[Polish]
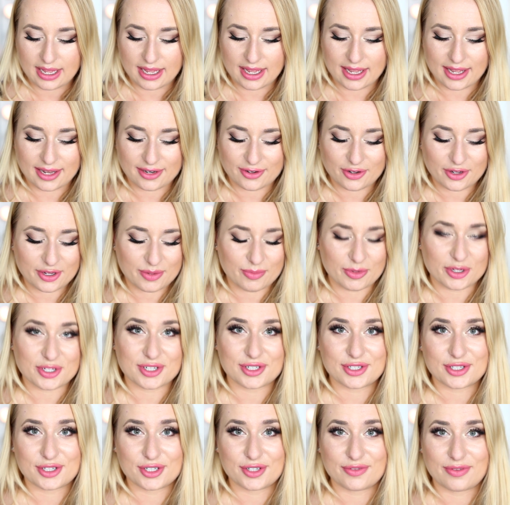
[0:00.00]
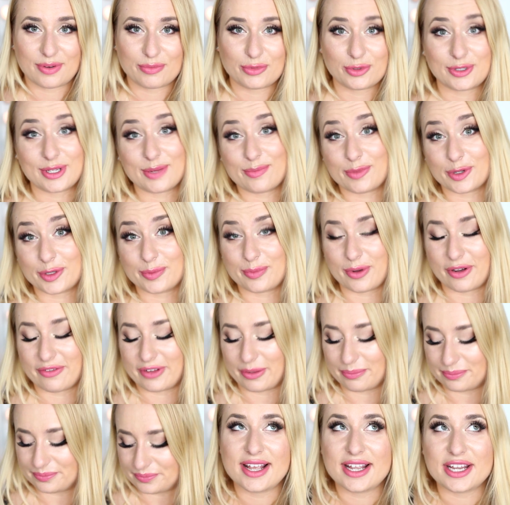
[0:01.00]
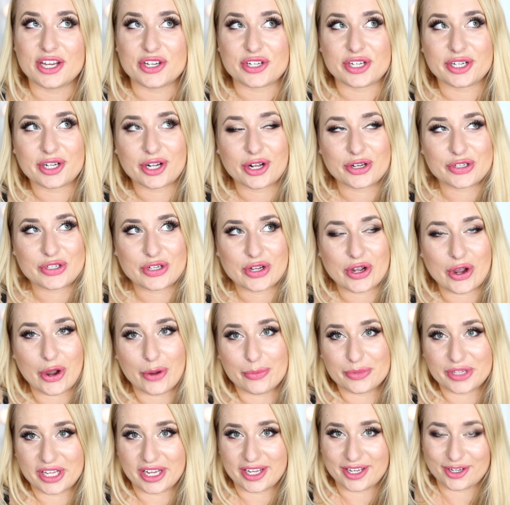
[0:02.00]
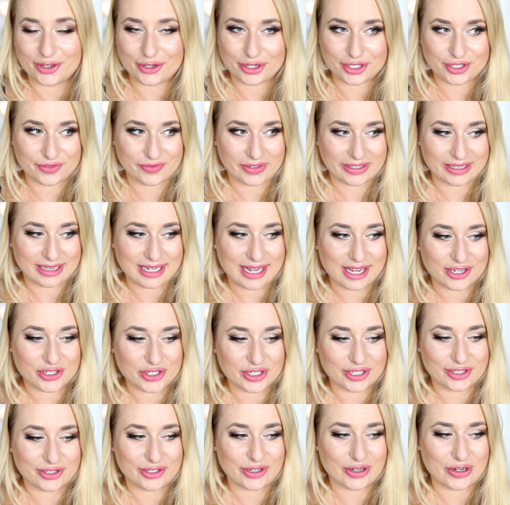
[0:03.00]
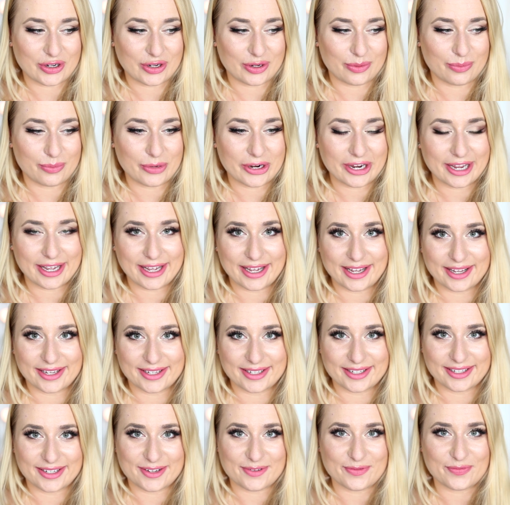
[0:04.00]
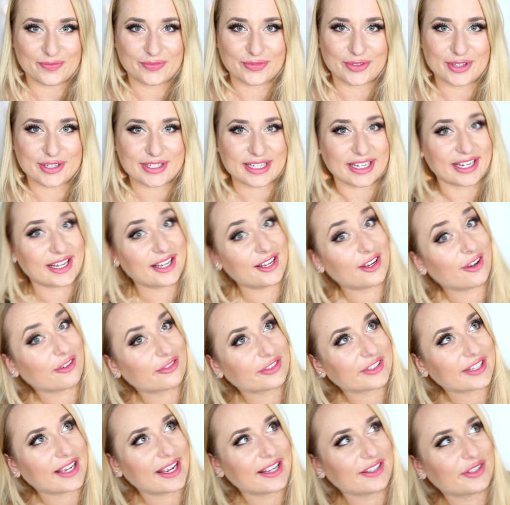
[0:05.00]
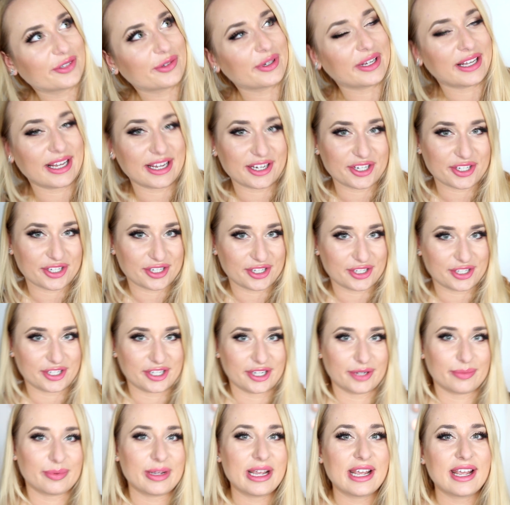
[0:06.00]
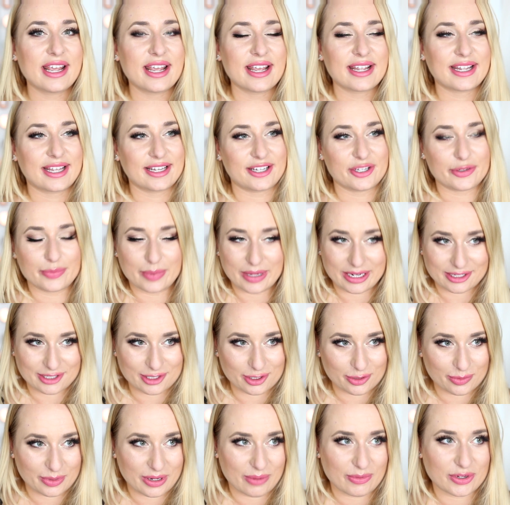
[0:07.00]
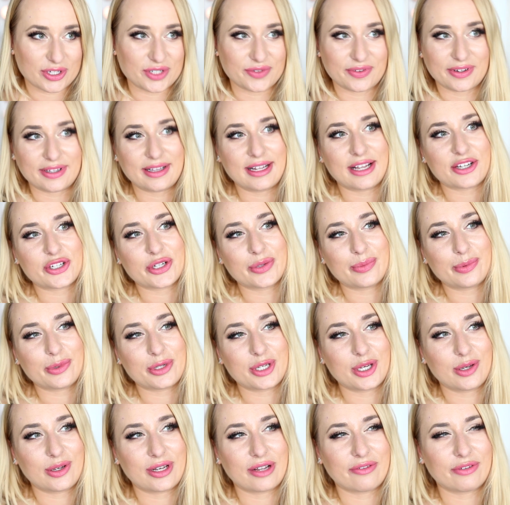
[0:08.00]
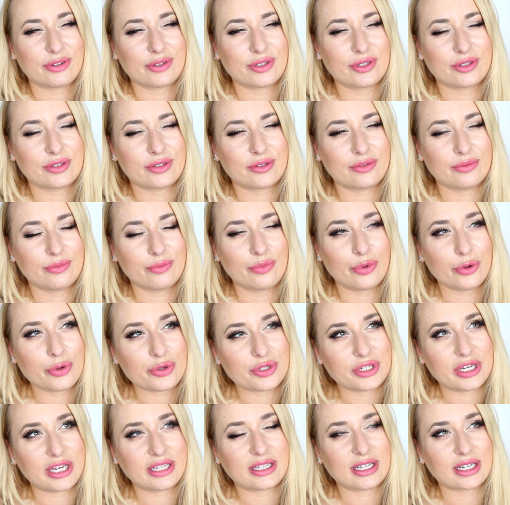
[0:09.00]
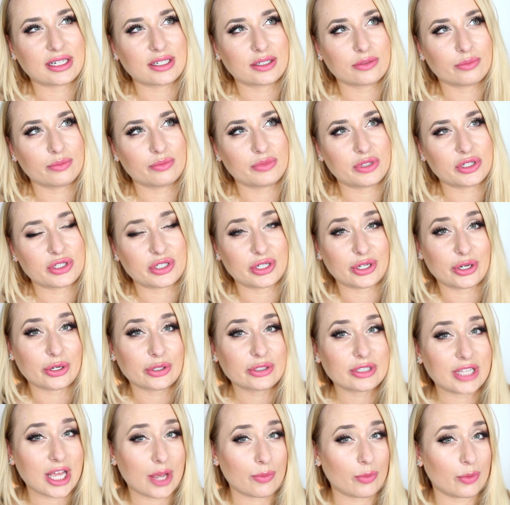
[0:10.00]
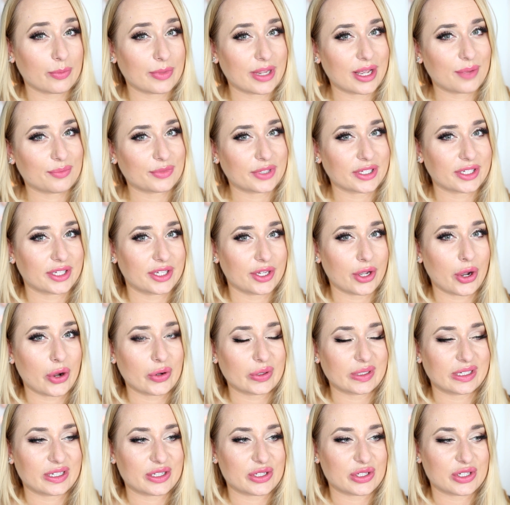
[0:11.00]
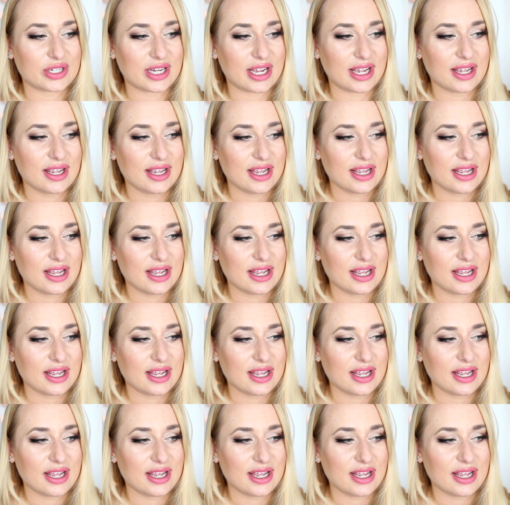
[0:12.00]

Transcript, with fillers: E, no i może coś Wam tutaj podpowiem. Jeżeli chodzi o mnie i rozświetlacze, to moja, to jest takie love-hate relationship. Kiedyś bardzo lubiłam rozświetlacze, później nawet później, tak jeszcze rok temu, miałam taki okres, że